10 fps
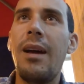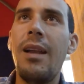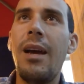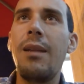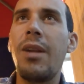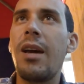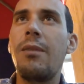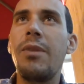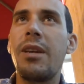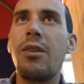العالم
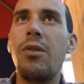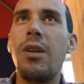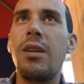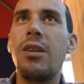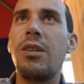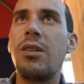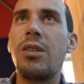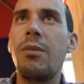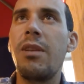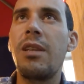العربي ككل آه،
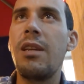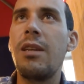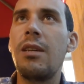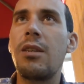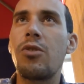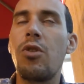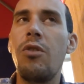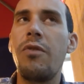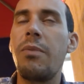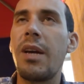جمال الدين
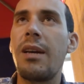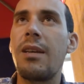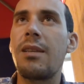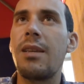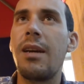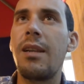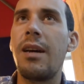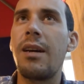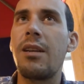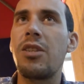الصحفي بقناة
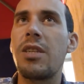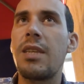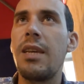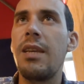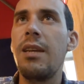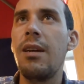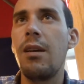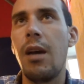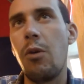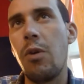النهار الجزائرية
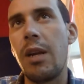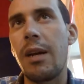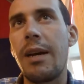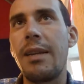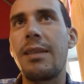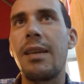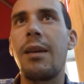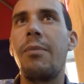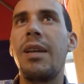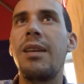أول قناة
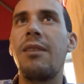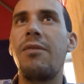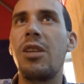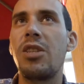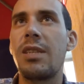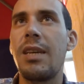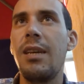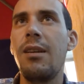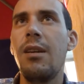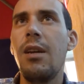إخبارية في
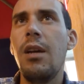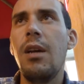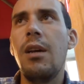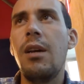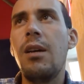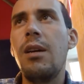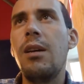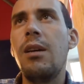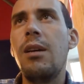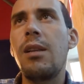الجزائر
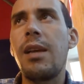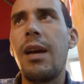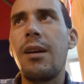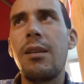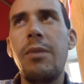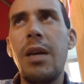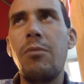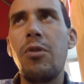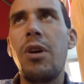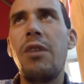آه، التحقت بها
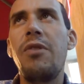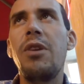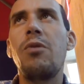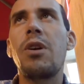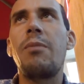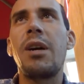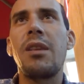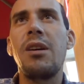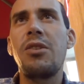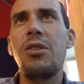منذ
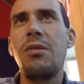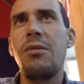2014